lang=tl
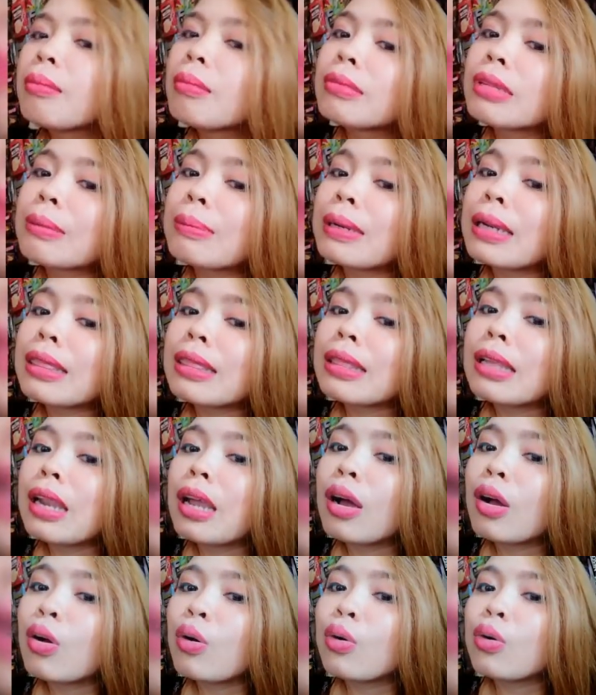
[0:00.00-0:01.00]
nagpalit na
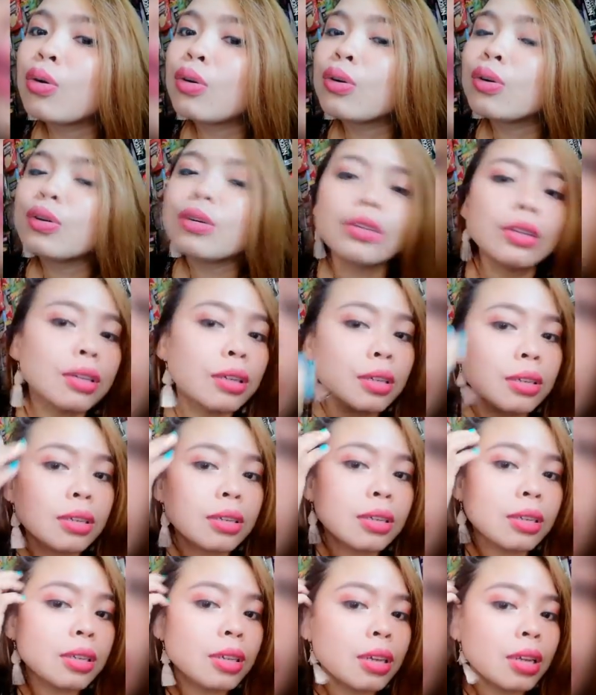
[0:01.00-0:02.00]
lang ko og oh,
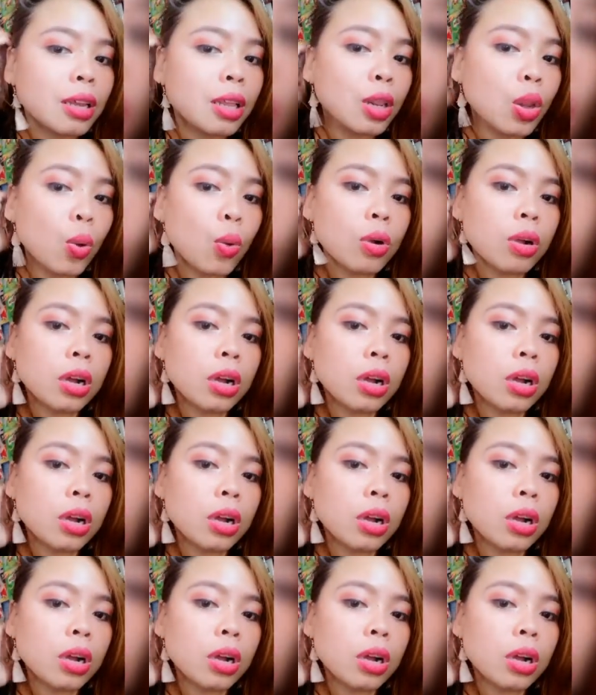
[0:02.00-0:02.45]
low